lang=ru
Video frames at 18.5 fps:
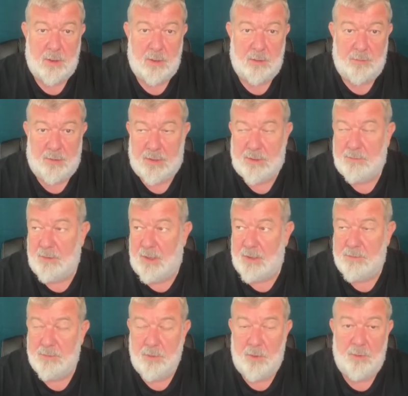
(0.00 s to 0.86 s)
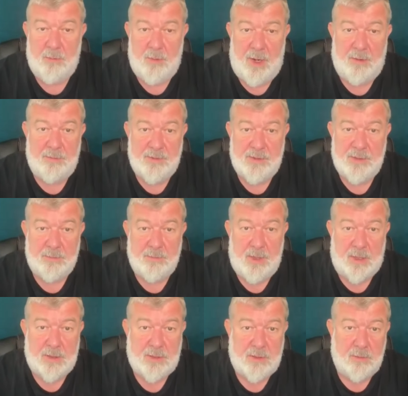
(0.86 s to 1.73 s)
28 мая
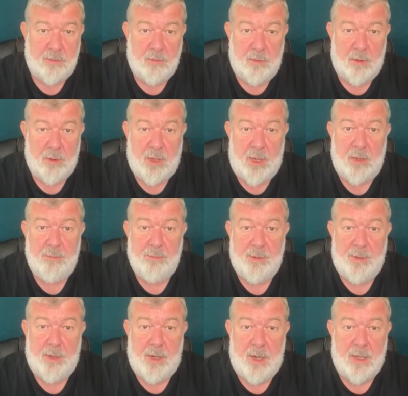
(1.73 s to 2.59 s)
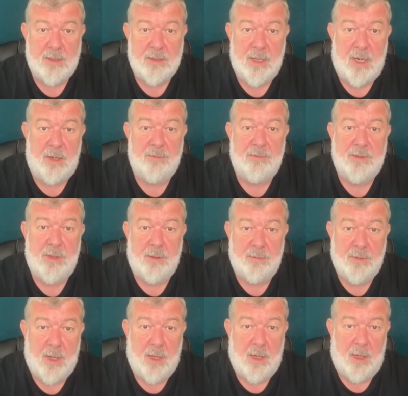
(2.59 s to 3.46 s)
18 года они приказали
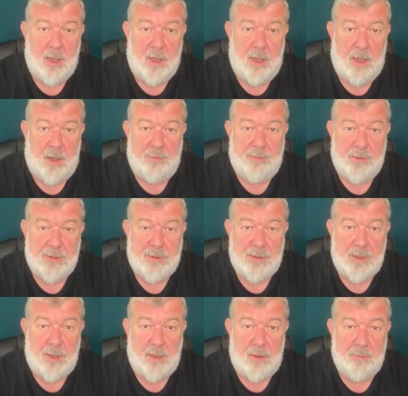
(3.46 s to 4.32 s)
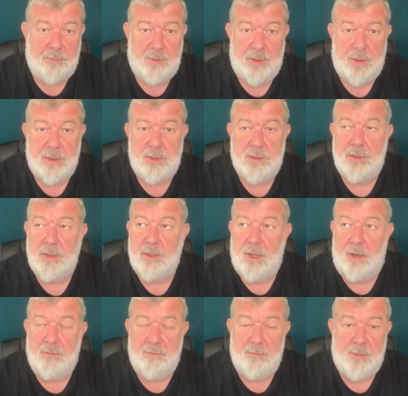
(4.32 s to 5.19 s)
всем офицерам прийти
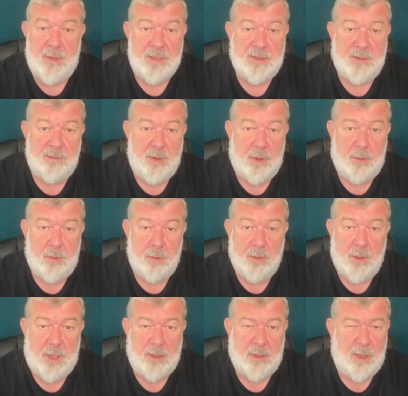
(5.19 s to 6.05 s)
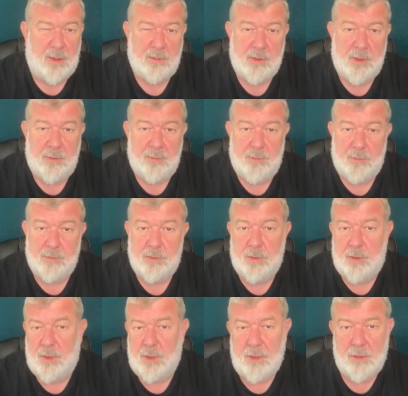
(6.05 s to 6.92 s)
там в Москве куда-то, я уж не помню,
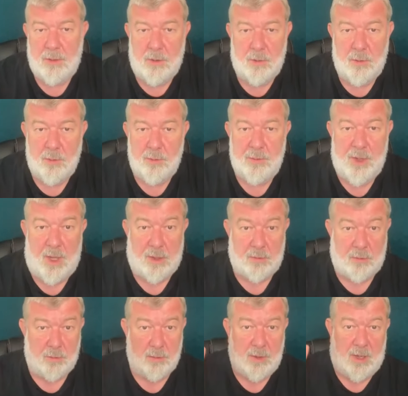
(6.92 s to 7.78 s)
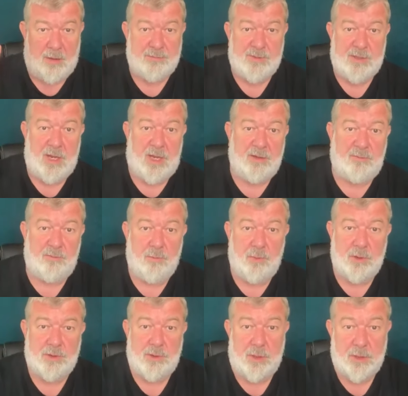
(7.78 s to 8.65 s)
чуть ли не на Лубянку, да, встать в
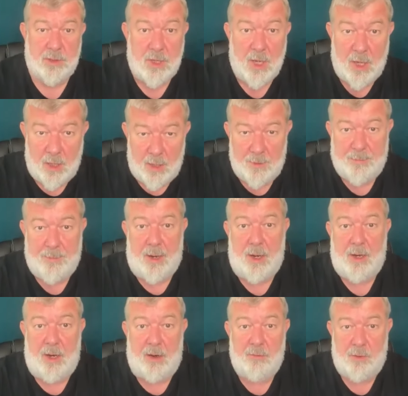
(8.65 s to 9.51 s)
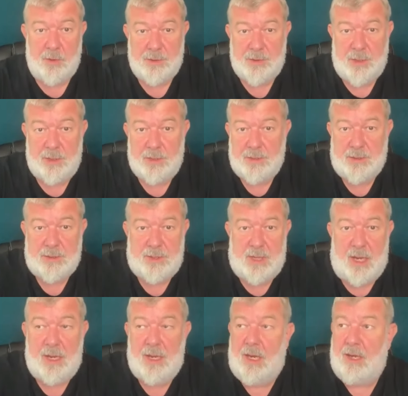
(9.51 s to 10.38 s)
очередь. И пока в очереди
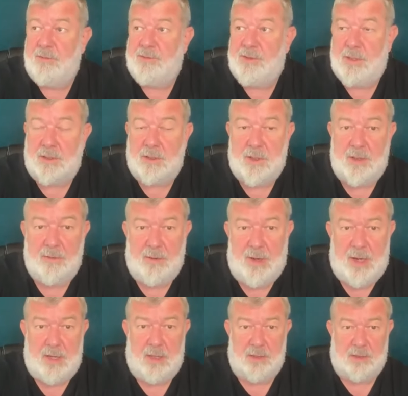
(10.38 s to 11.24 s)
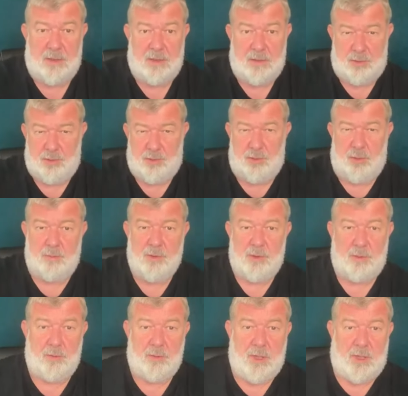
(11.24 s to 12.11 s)
стояли, все договорились, говорят, что
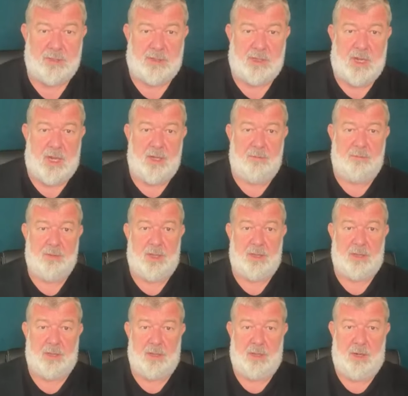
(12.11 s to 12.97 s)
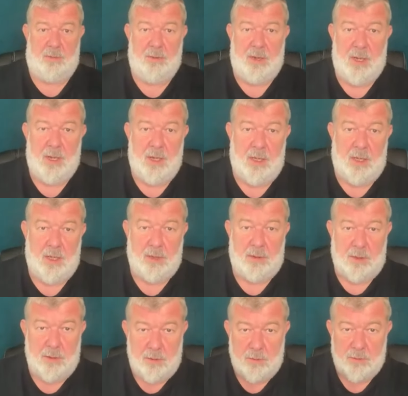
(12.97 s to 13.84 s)
мы туда стоим, зачем нам
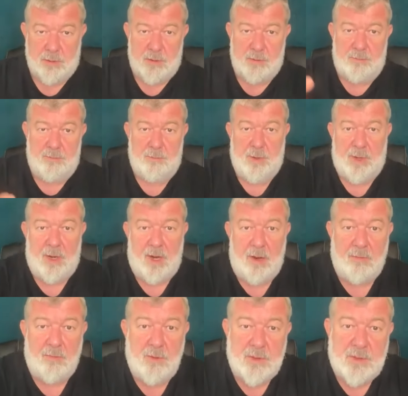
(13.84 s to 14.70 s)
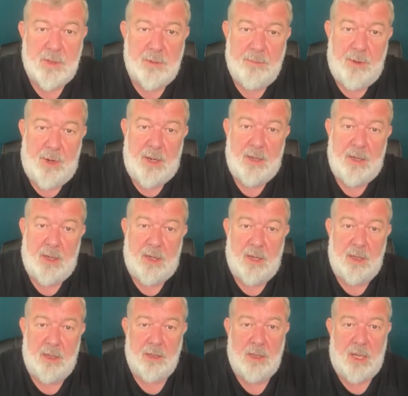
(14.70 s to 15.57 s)
это нужно. В паровоз и
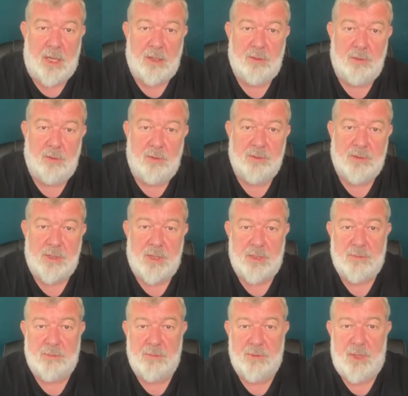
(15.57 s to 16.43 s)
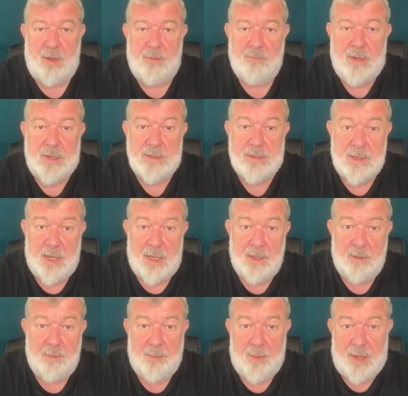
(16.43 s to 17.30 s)
поехали на Дон, сейчас мы там
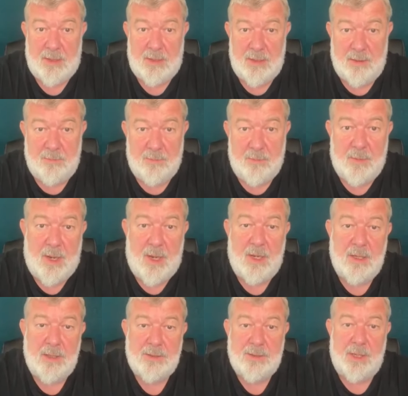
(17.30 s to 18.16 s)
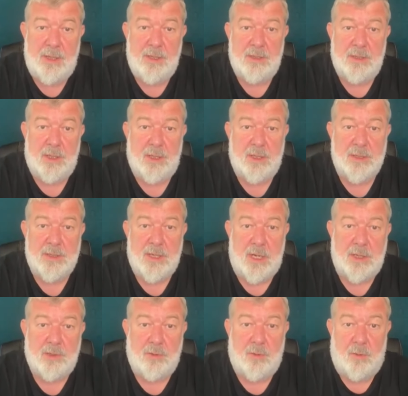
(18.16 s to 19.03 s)
восстание поднимем среди
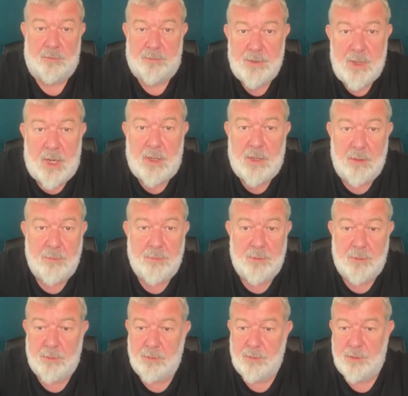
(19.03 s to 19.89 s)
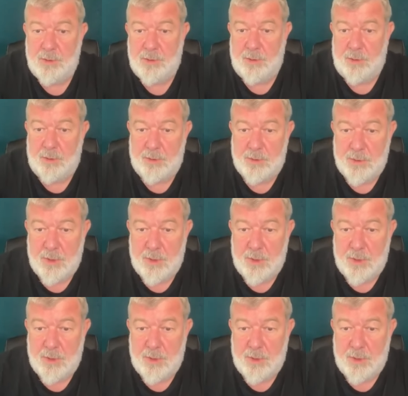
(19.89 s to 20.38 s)
казачков. Так и получилось.